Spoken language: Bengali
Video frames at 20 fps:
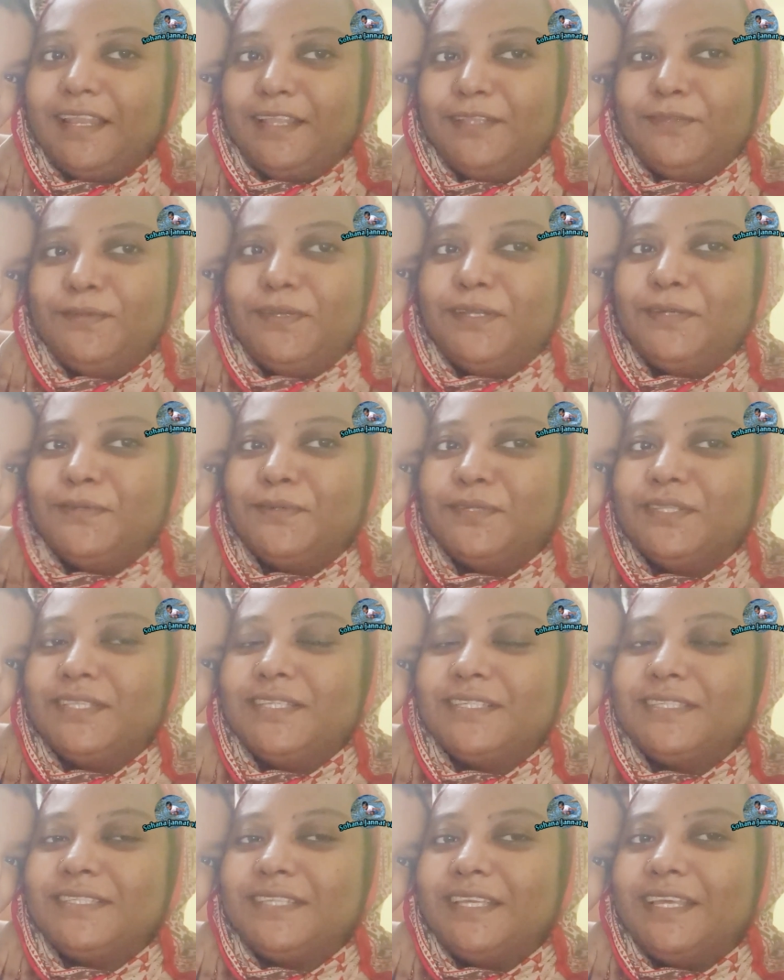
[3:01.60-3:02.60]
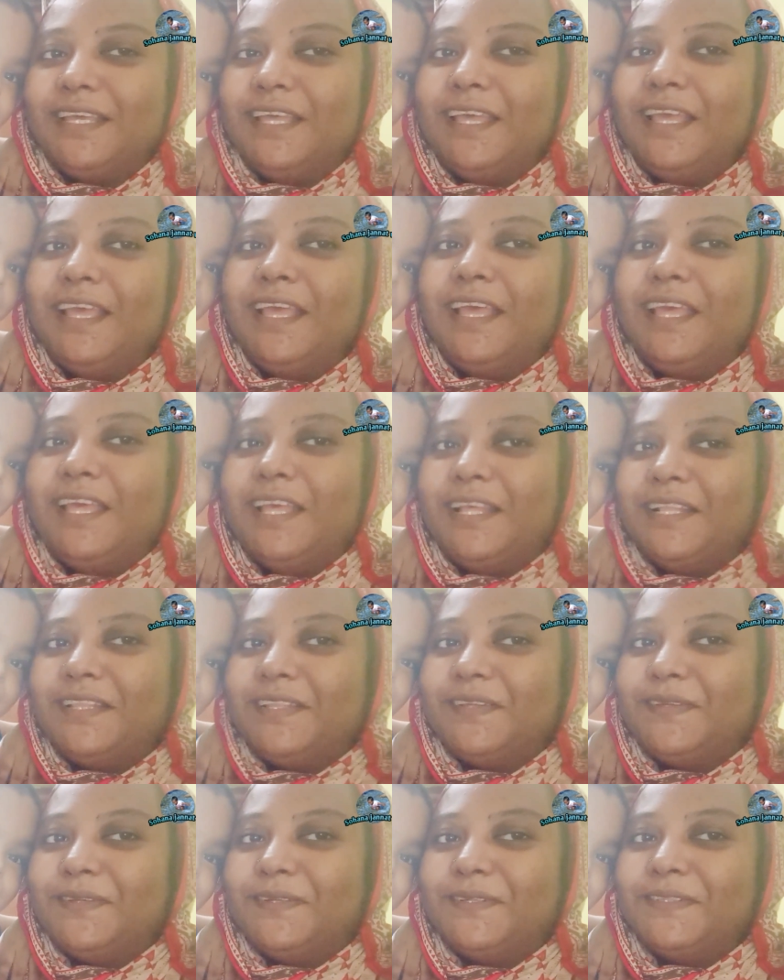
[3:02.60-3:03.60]
খেলাধুলা করতেছে
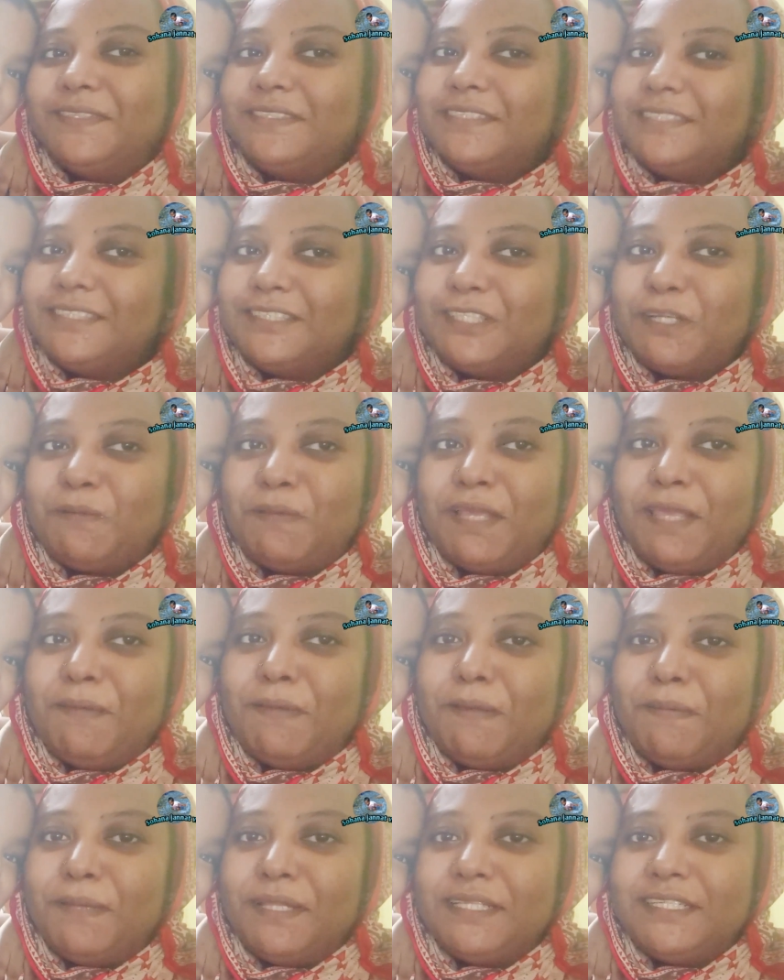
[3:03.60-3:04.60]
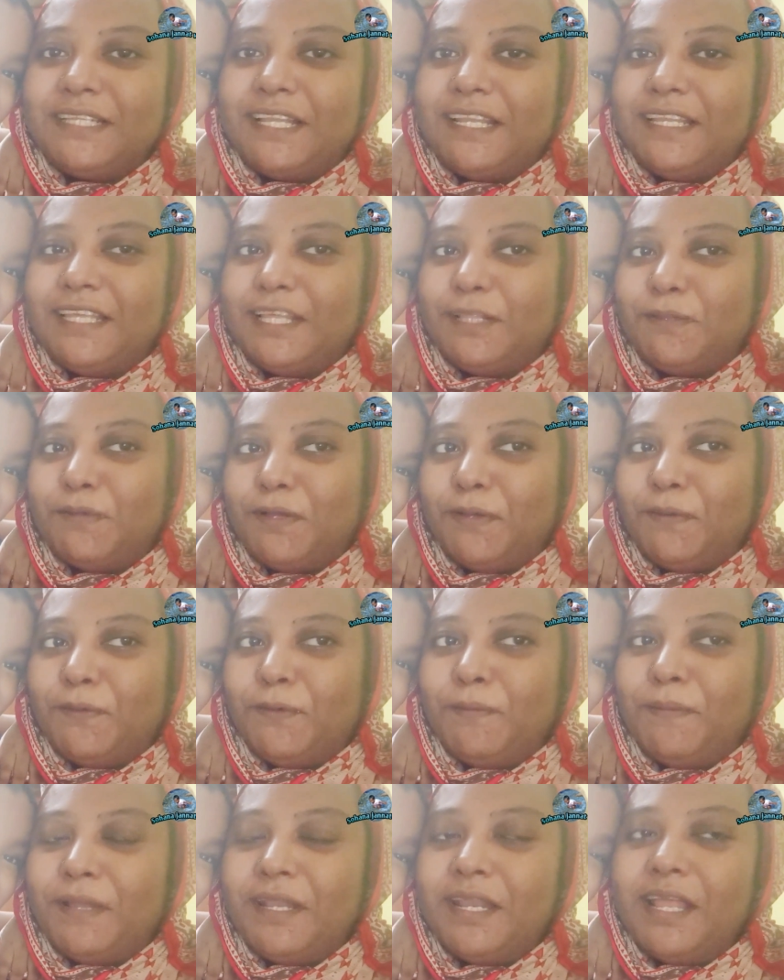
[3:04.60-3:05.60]
তো সবাই এভাবেই জিলানকে দোয়া
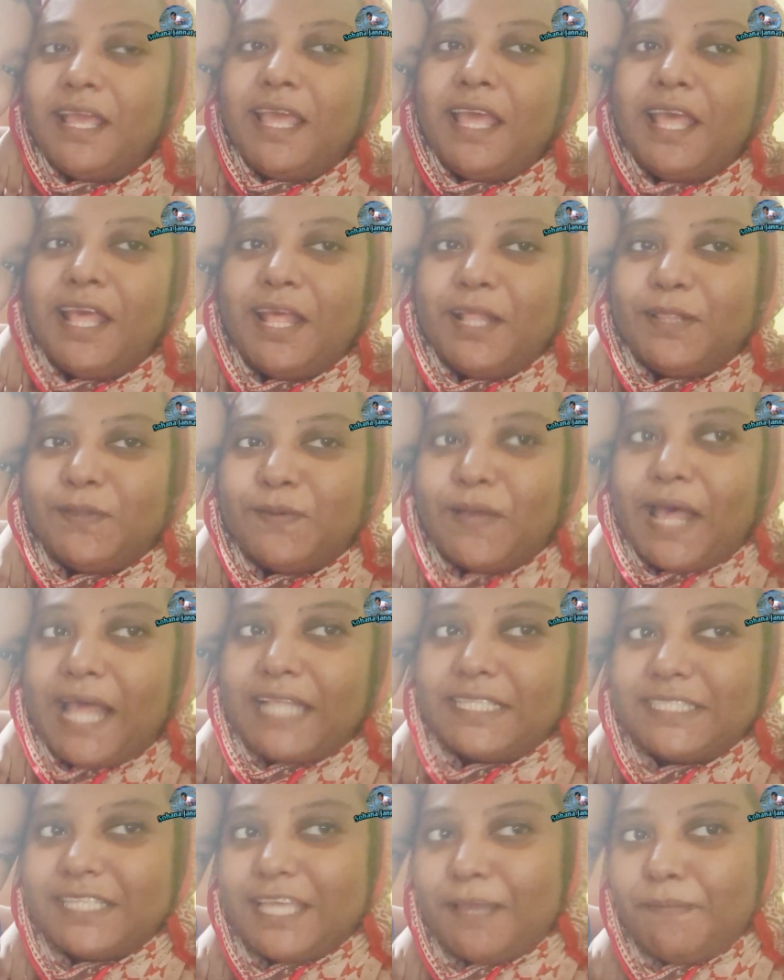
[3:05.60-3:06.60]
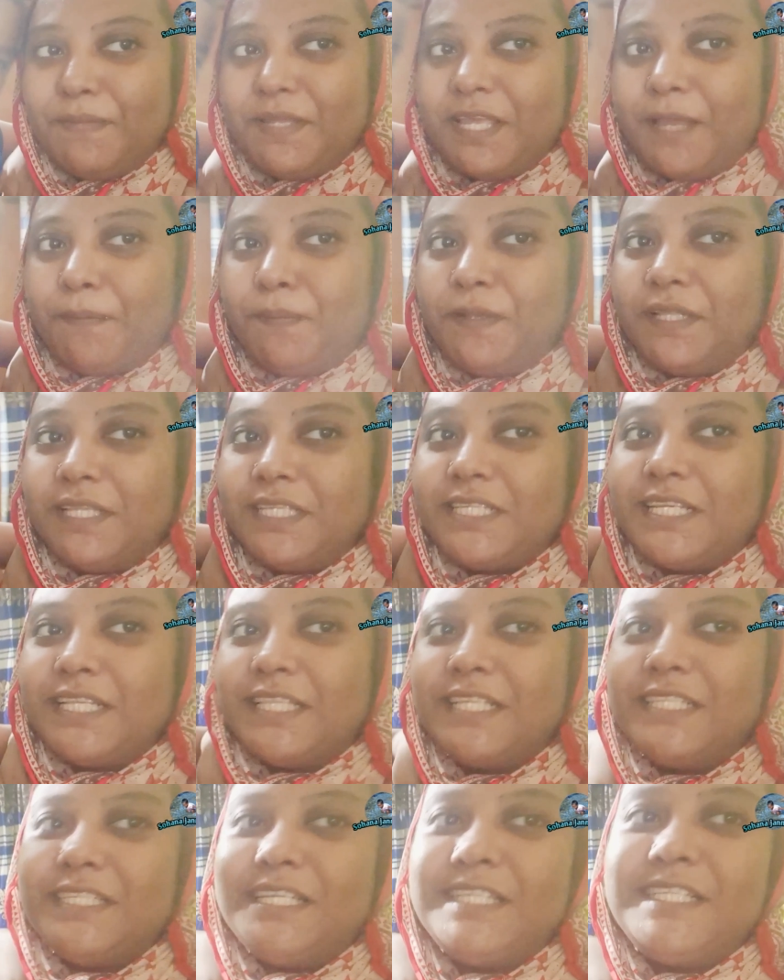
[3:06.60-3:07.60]
করবেন তো আজকে আমি আপনাদের
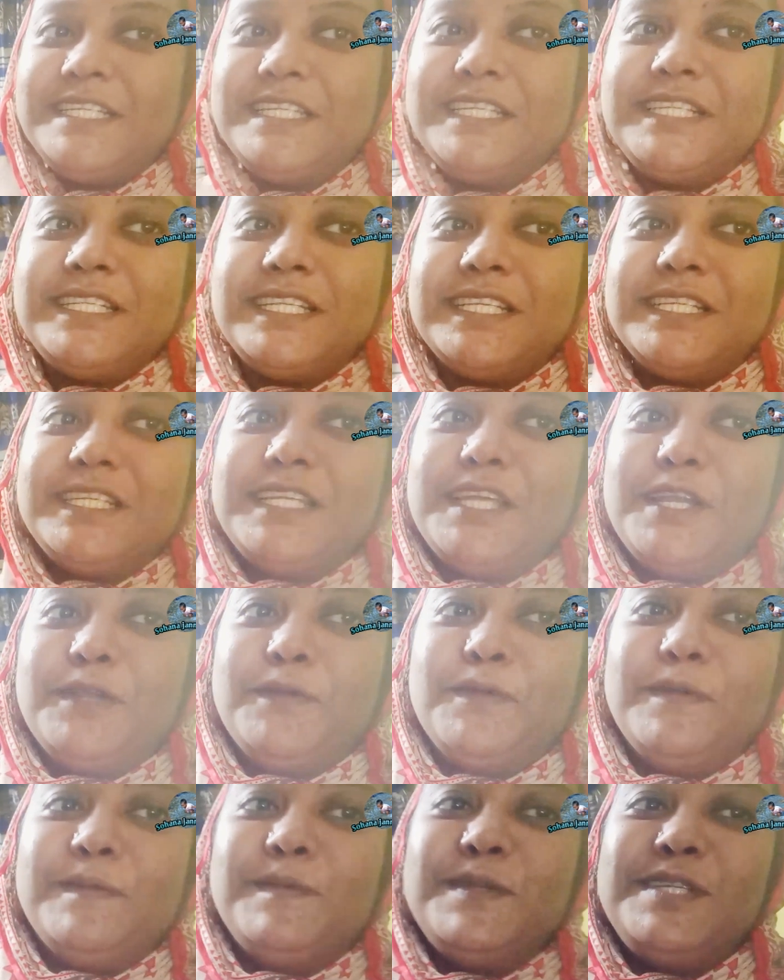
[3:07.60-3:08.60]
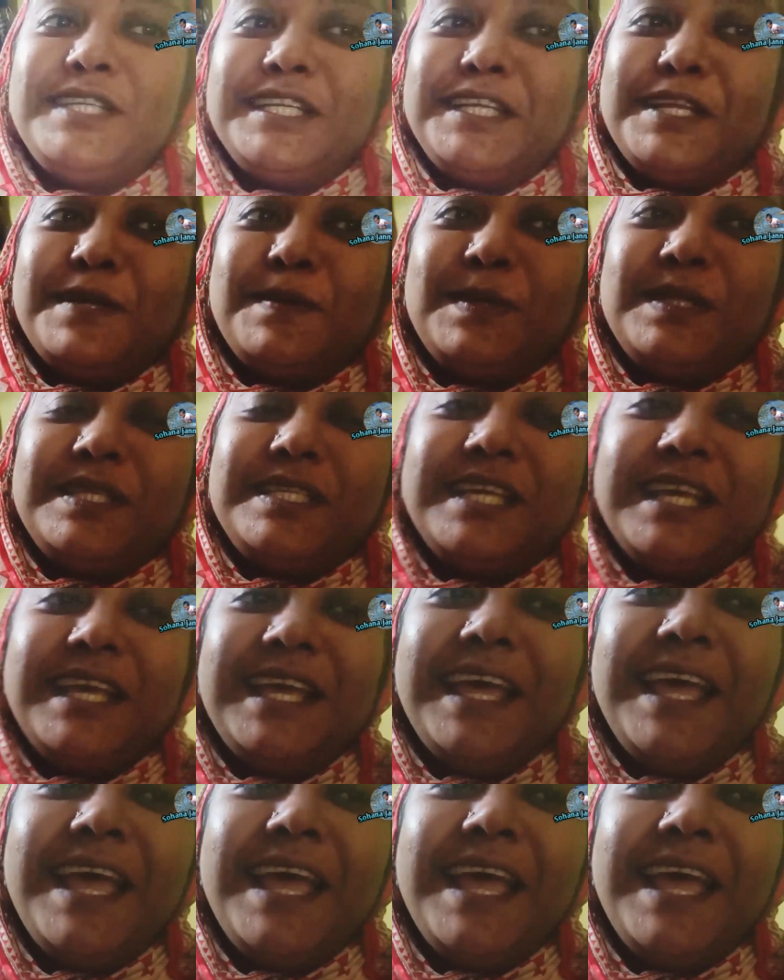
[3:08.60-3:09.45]
সাথে যে জিনিসটা শেয়ার করব সেটা হচ্ছে